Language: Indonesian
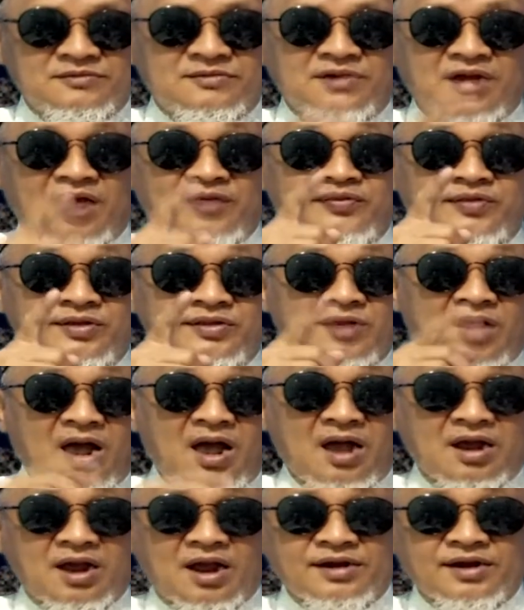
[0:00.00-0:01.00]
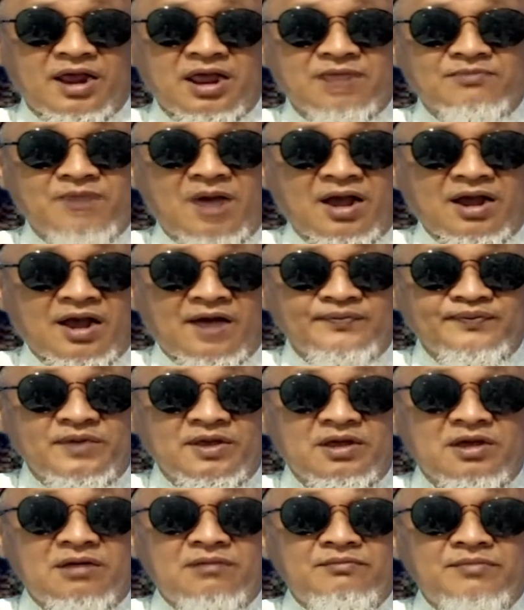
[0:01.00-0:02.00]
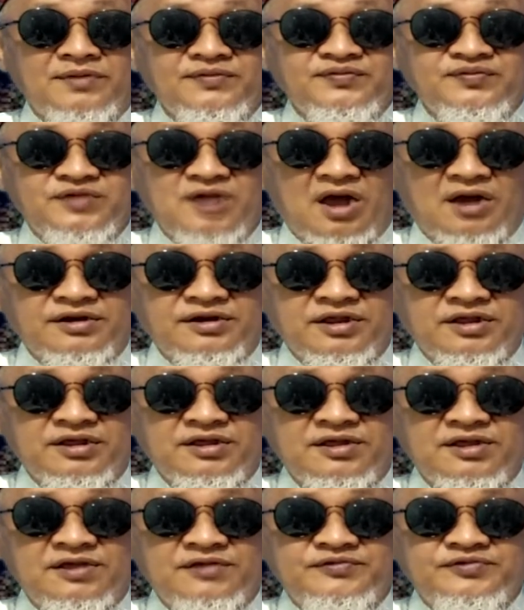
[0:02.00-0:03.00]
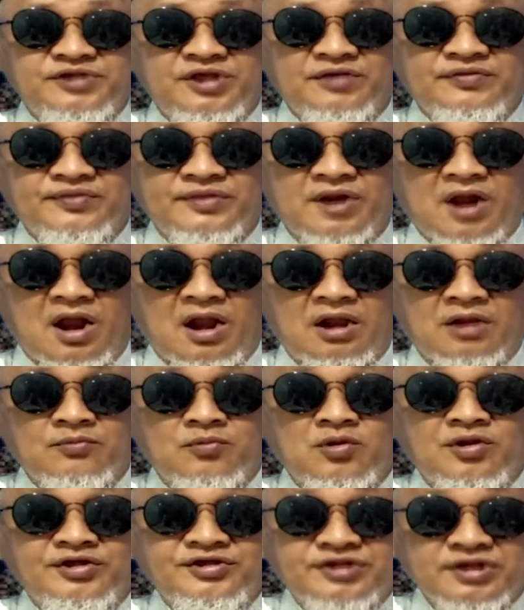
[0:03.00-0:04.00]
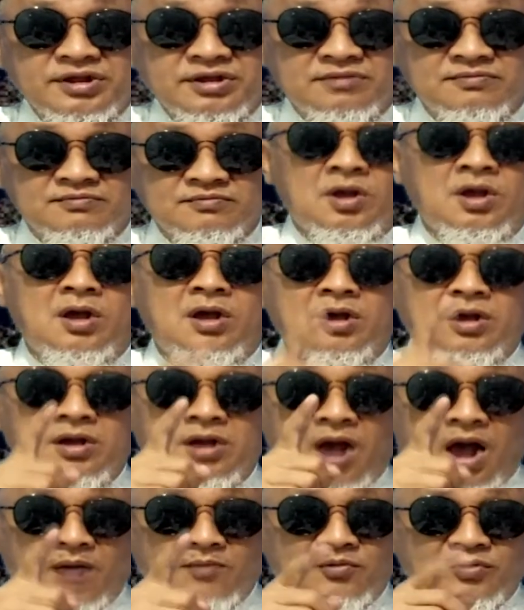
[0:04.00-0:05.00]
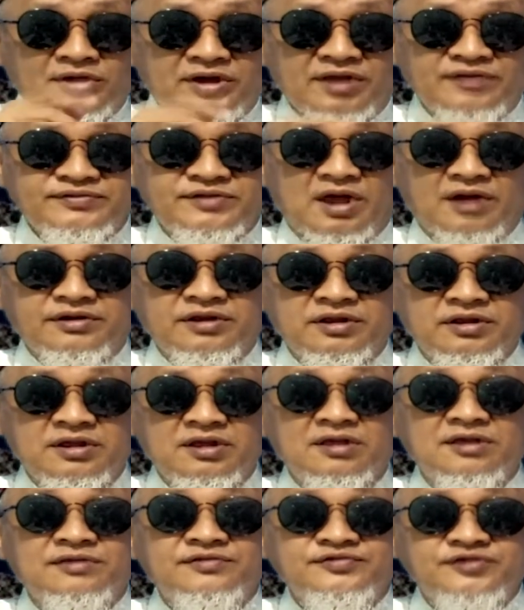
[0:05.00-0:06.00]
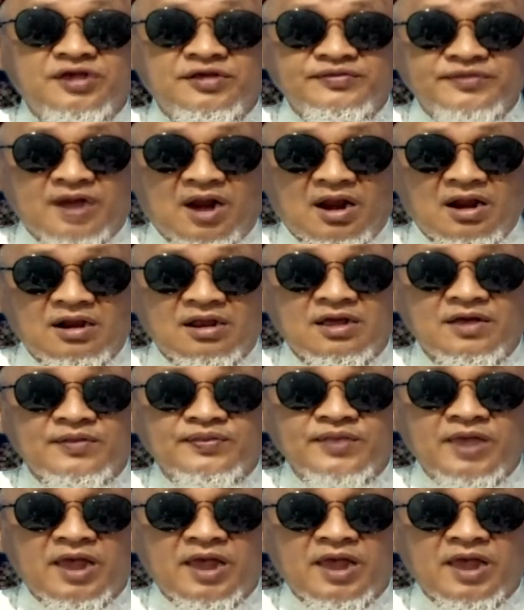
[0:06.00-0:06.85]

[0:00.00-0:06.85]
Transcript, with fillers: nantinya akan naik pangkat menjadi jenderal polisi. Nggak mungkin jadi jenderal